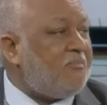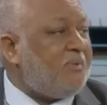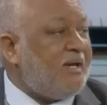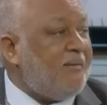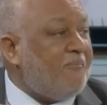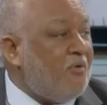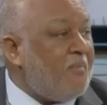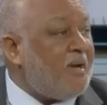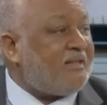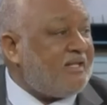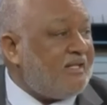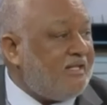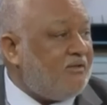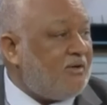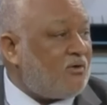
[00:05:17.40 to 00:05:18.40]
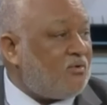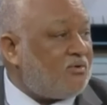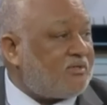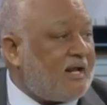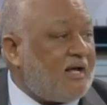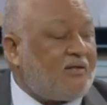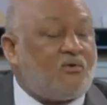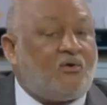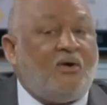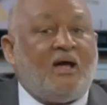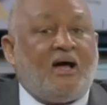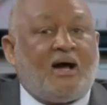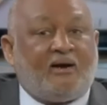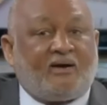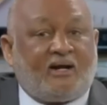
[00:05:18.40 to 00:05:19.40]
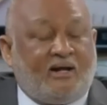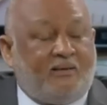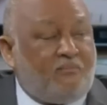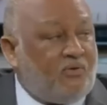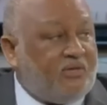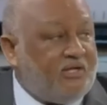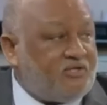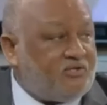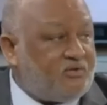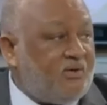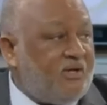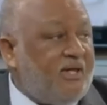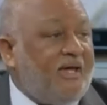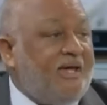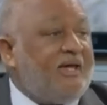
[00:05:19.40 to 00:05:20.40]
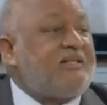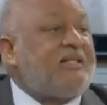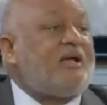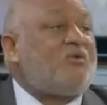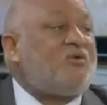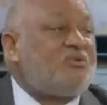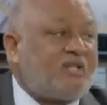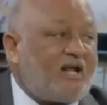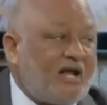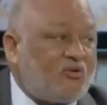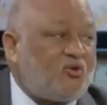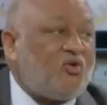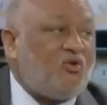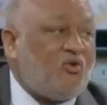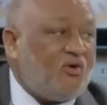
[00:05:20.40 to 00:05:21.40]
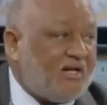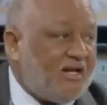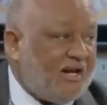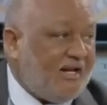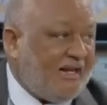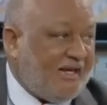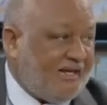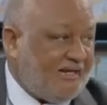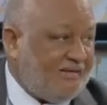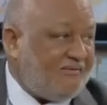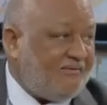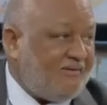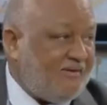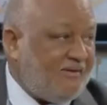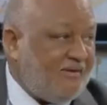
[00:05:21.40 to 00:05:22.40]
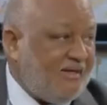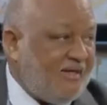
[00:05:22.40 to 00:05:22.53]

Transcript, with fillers: Les hemos mantenido el contrato. Ahora le hemos dicho, este contrato no es la ley.